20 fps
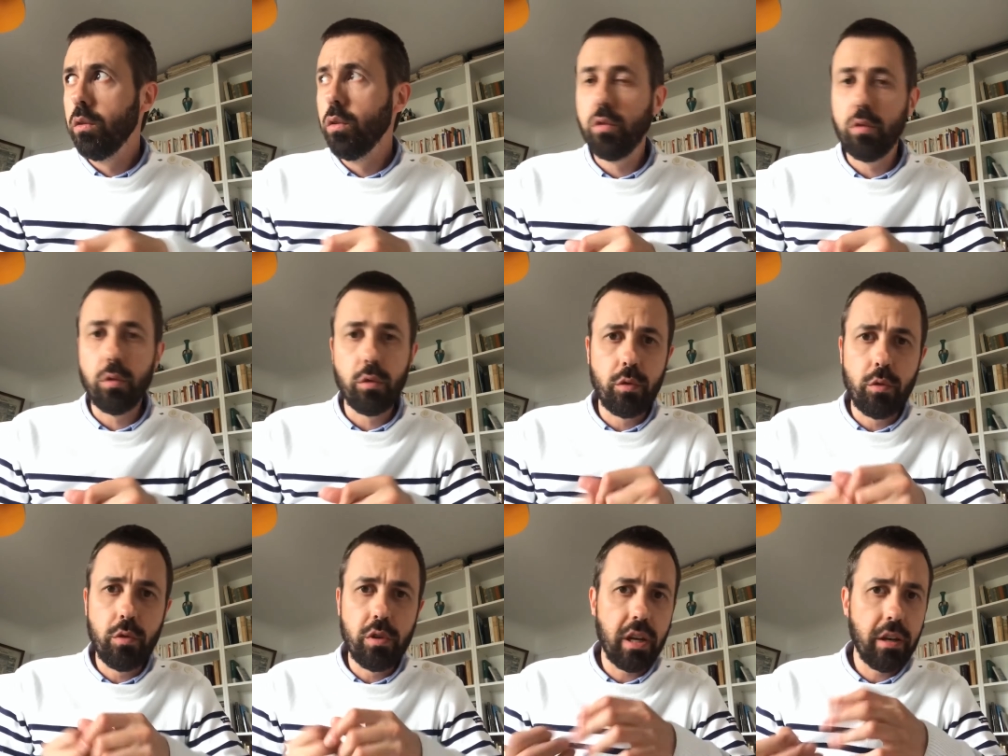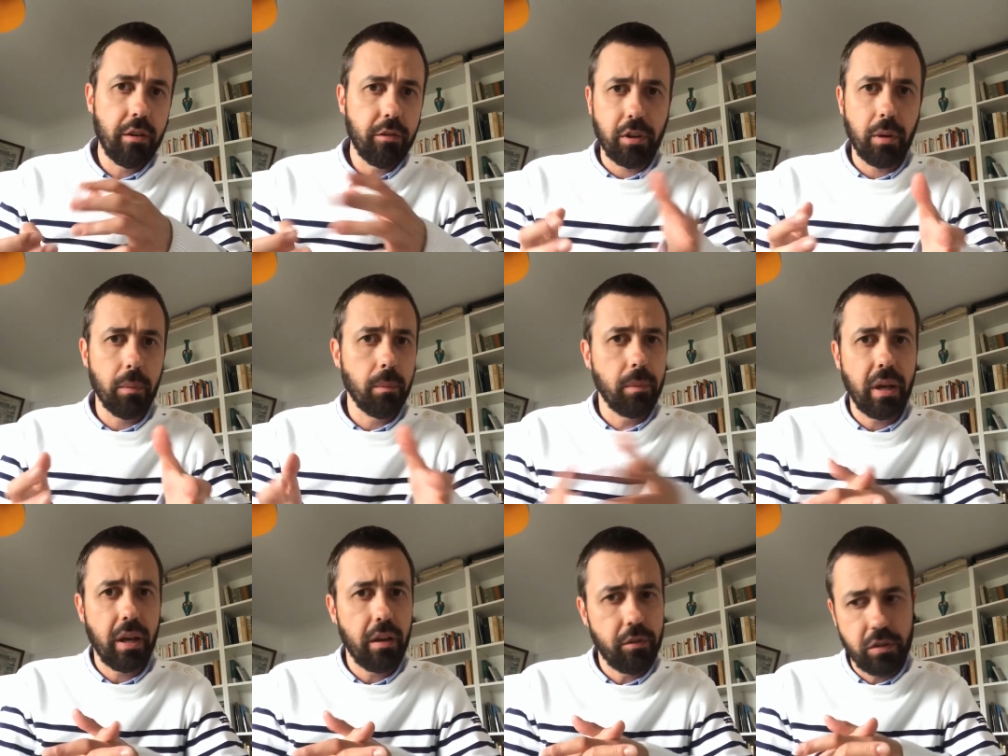son sujet. Enfin,
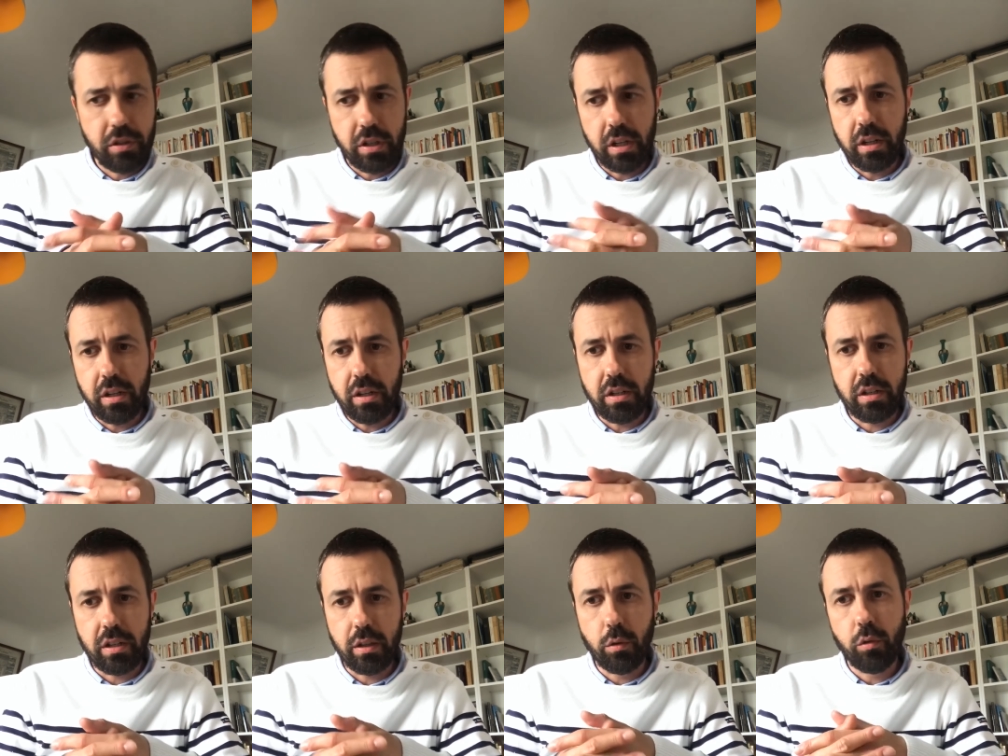bref, j'ai